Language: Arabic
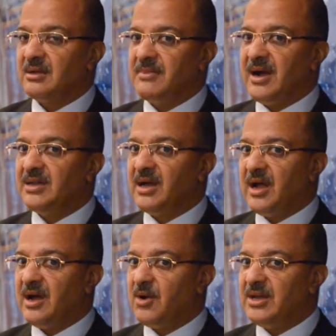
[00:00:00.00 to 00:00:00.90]
معانا
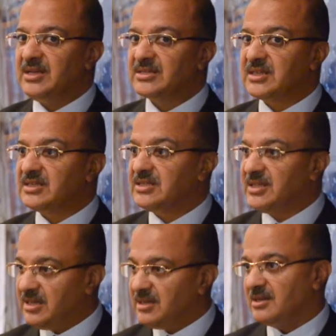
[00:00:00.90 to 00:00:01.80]
حوالي
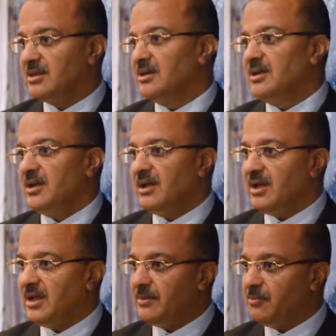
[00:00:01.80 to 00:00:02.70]
60
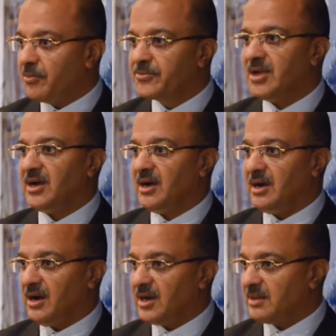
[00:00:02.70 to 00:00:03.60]
مبدع
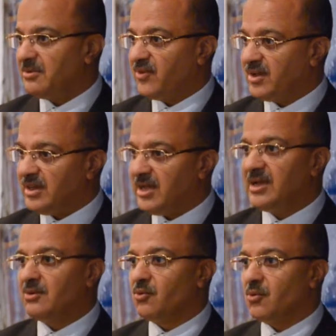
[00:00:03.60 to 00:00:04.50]
عربي
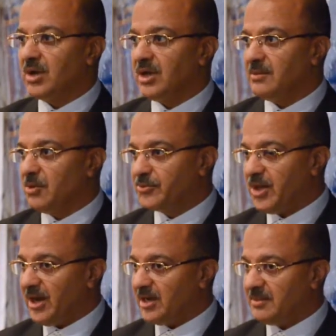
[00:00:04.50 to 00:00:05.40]
فنان
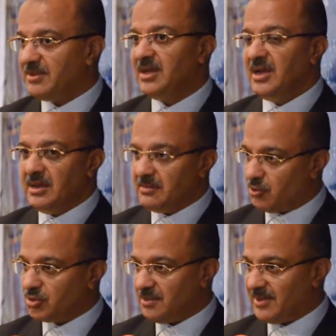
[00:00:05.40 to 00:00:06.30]
ومبدع عربي
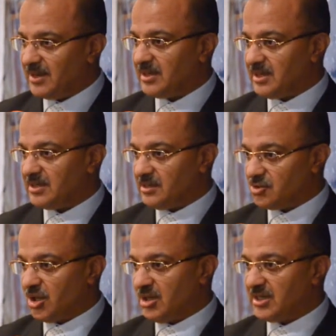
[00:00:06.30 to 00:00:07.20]
موجودين معانا ان
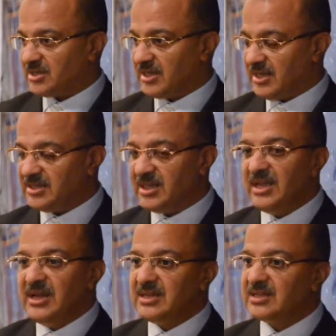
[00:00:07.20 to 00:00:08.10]
شاء الله السنه دي
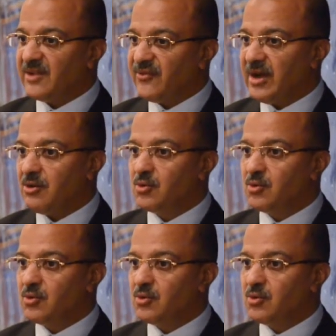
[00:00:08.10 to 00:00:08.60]
للتفاعل